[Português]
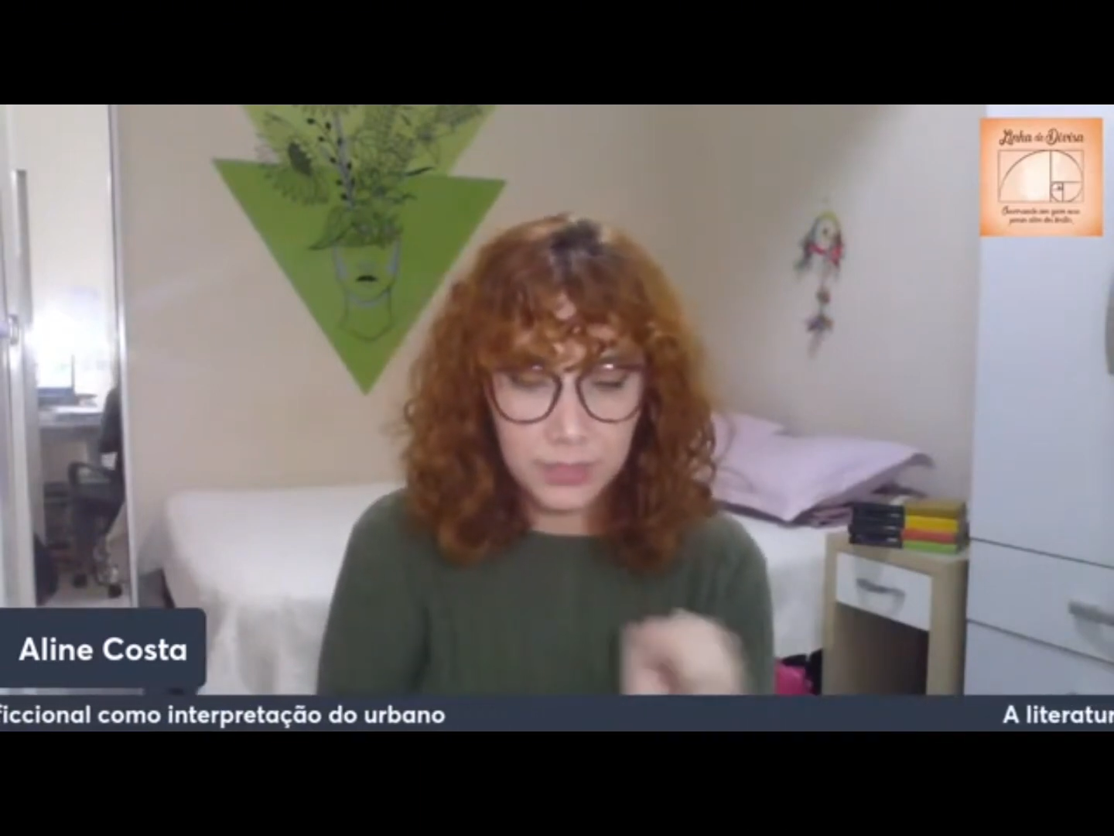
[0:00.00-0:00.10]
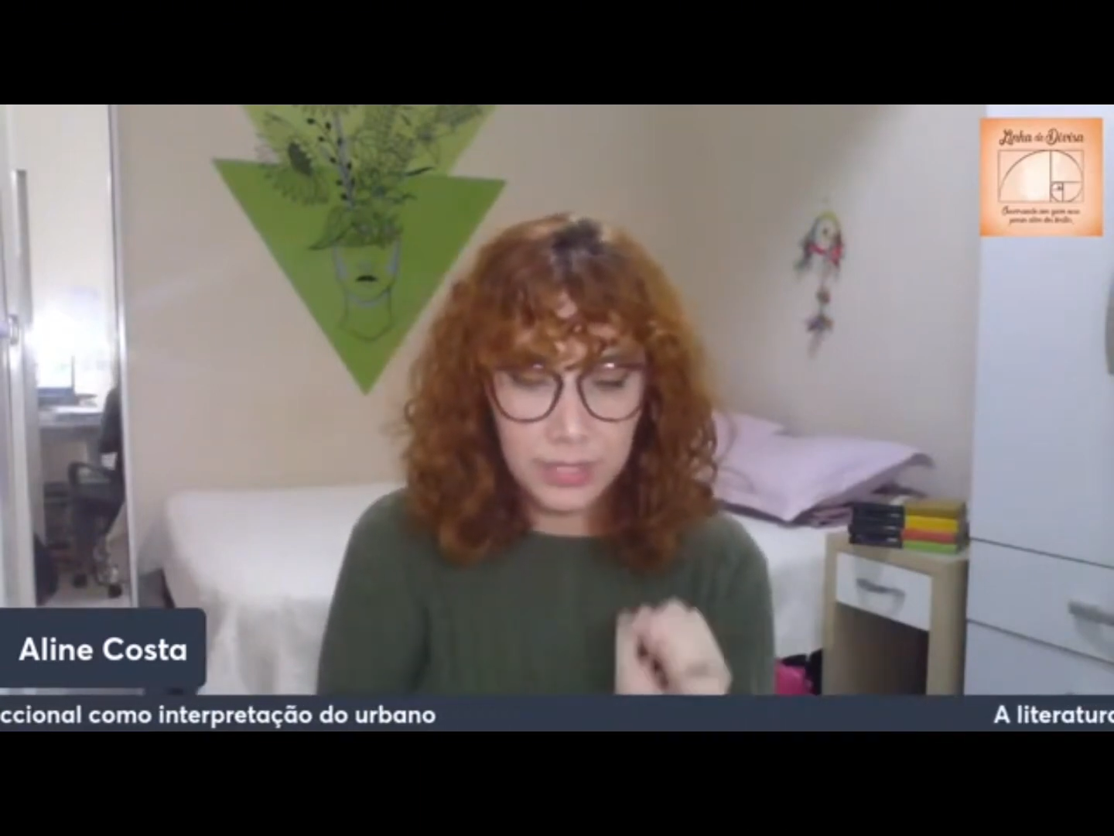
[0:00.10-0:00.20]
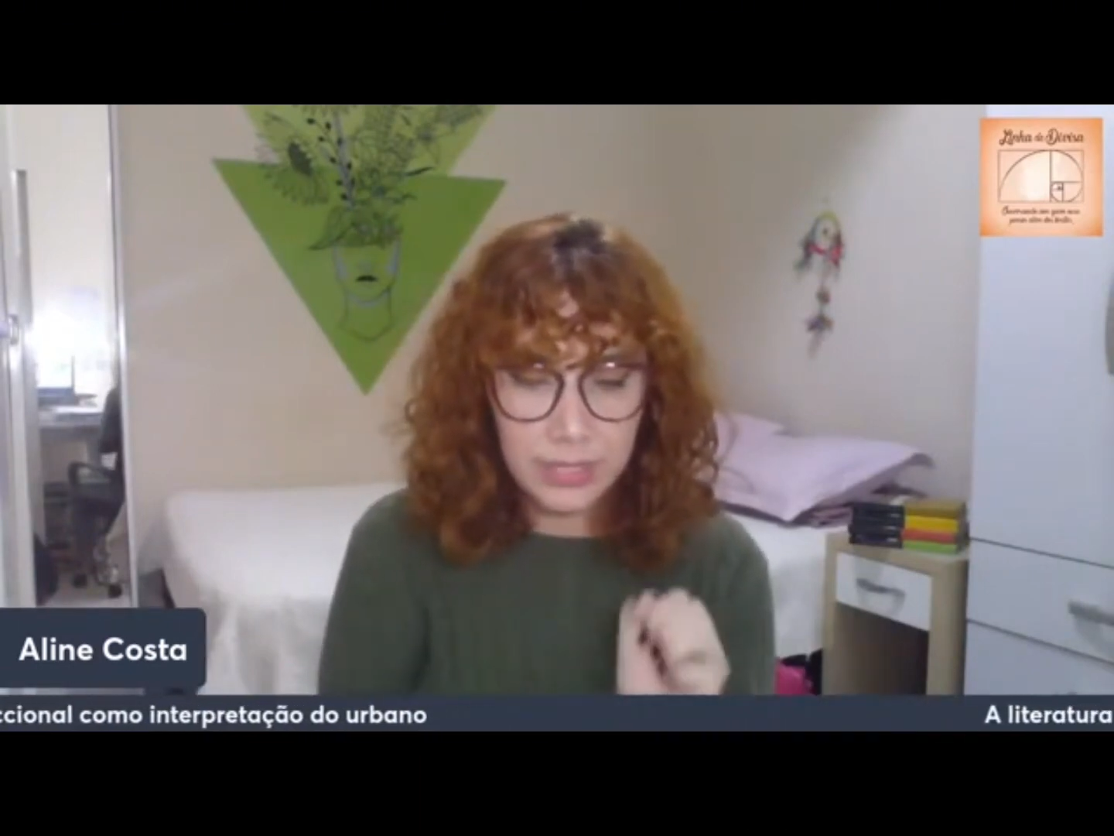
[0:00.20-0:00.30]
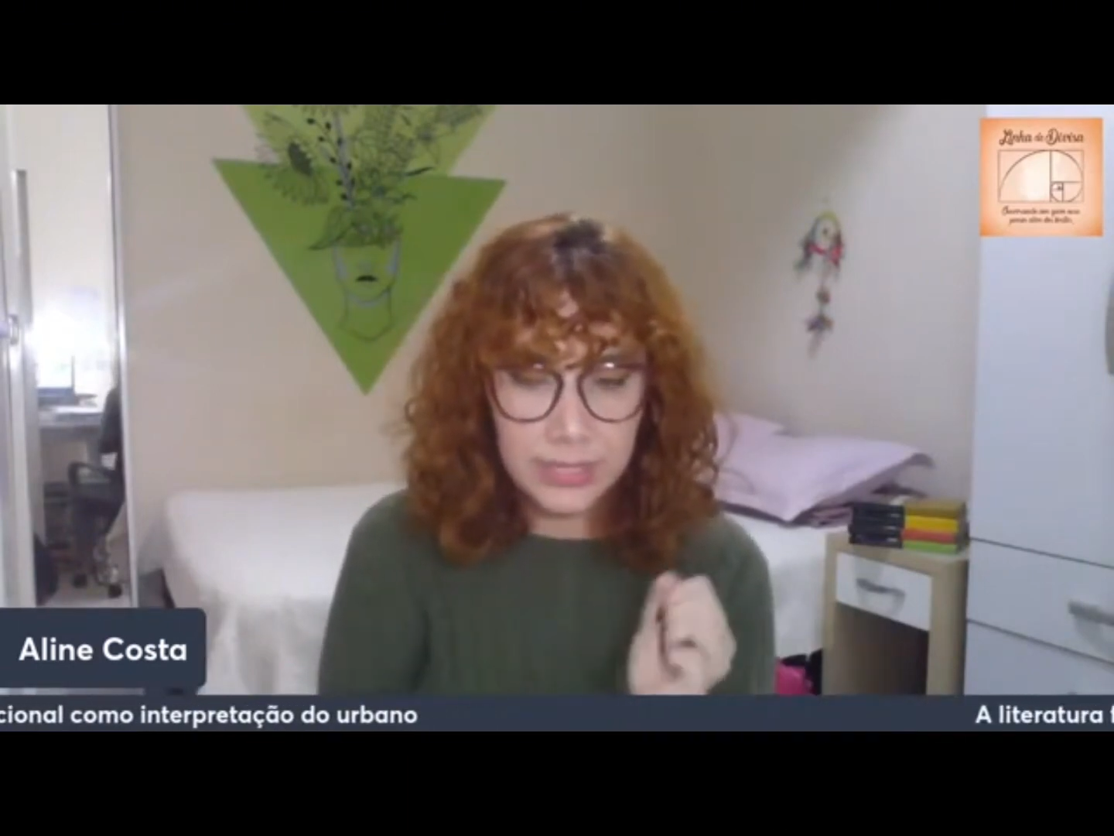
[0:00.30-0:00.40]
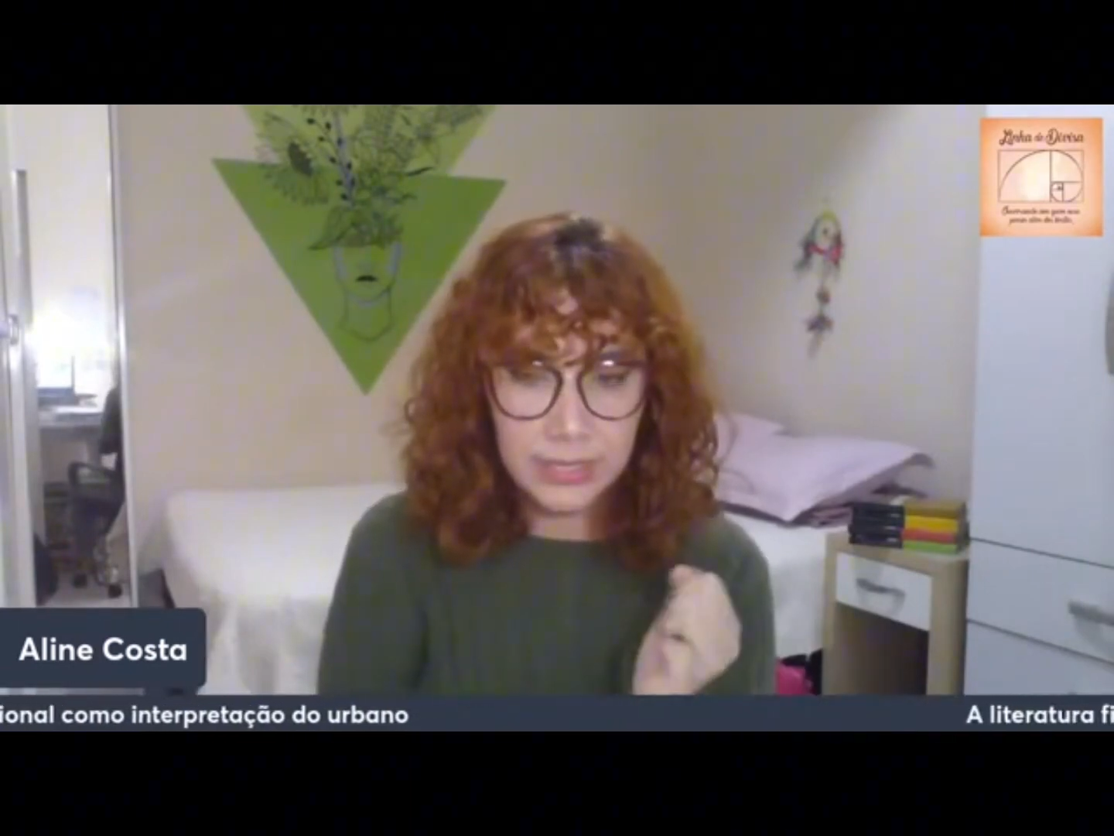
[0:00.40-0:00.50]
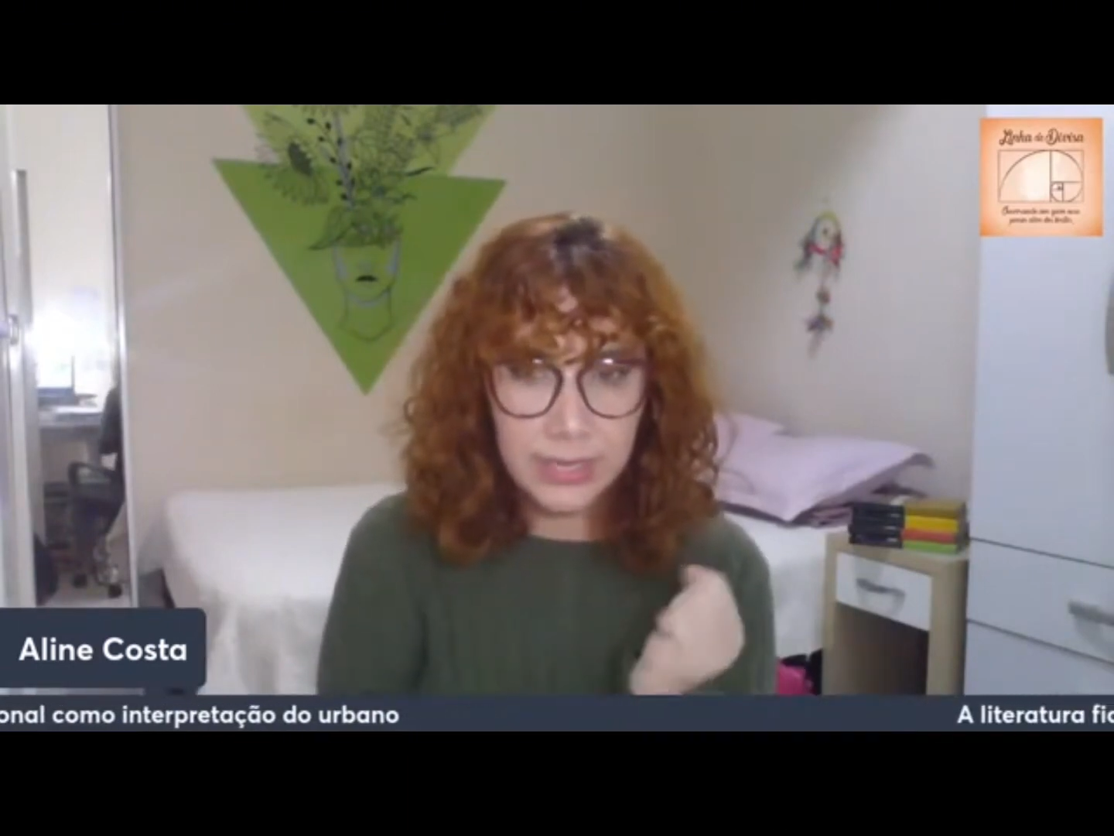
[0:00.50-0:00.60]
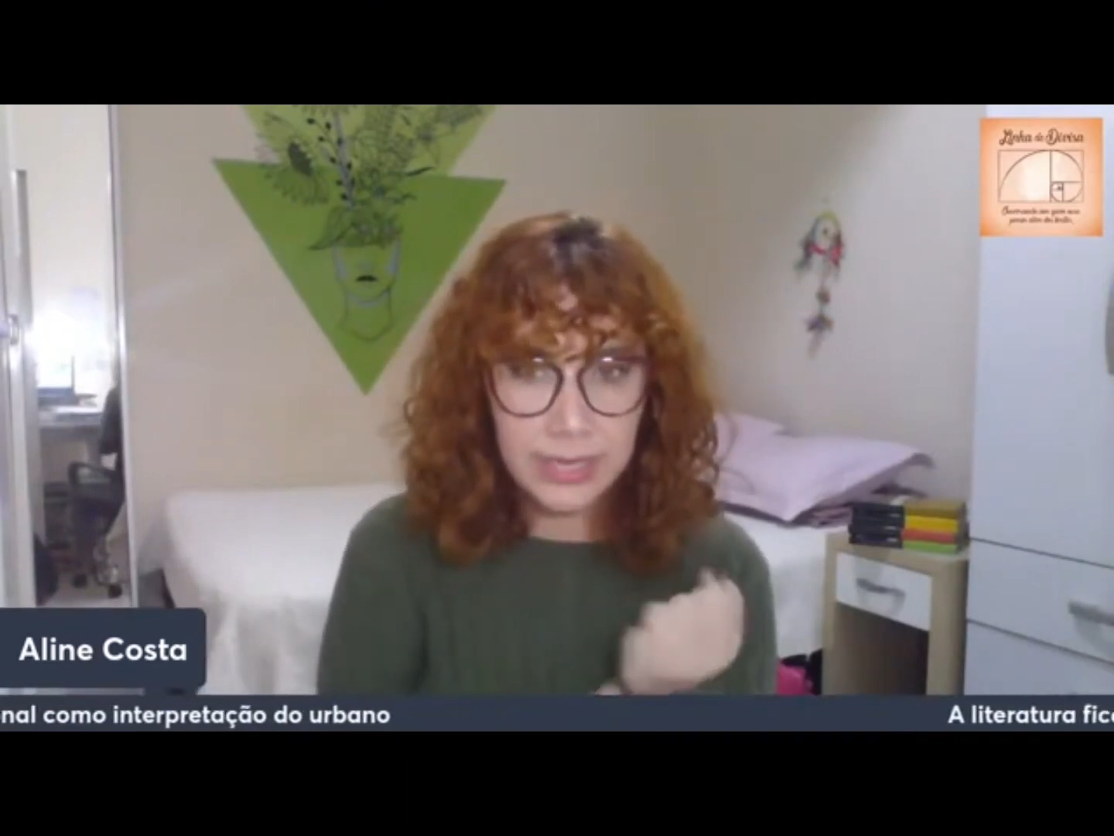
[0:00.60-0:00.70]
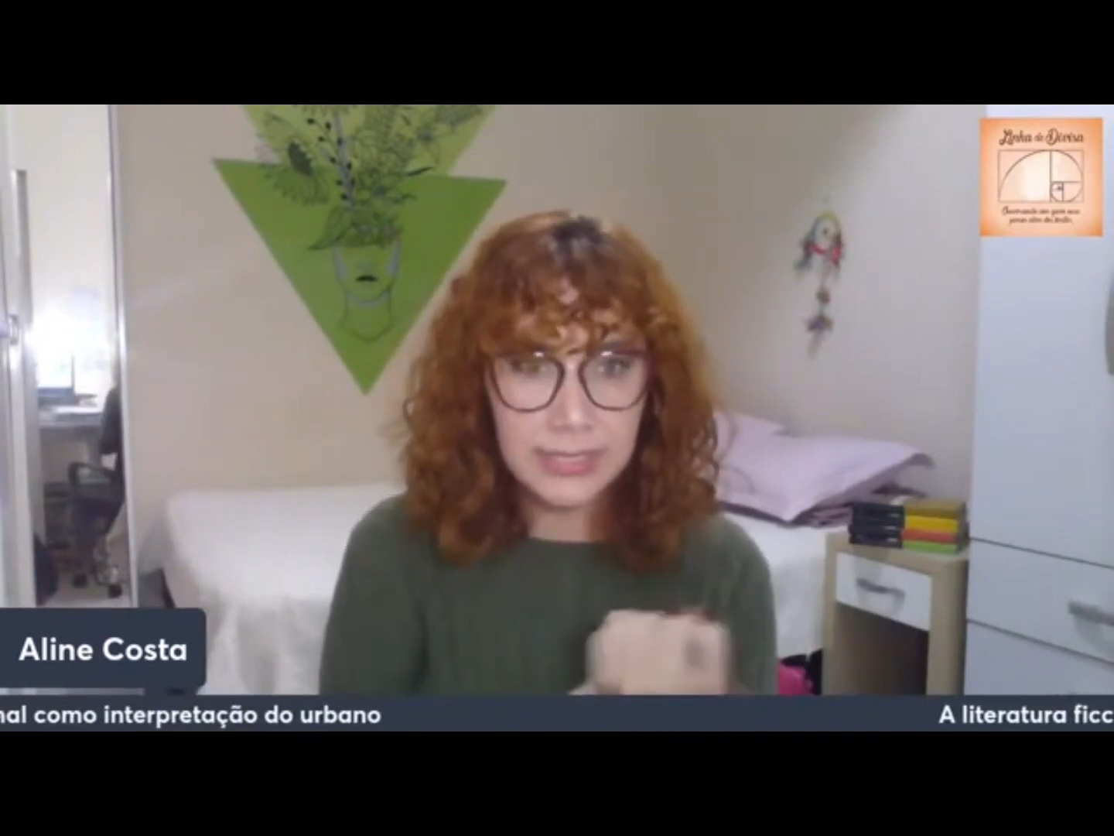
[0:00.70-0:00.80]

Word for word: e esse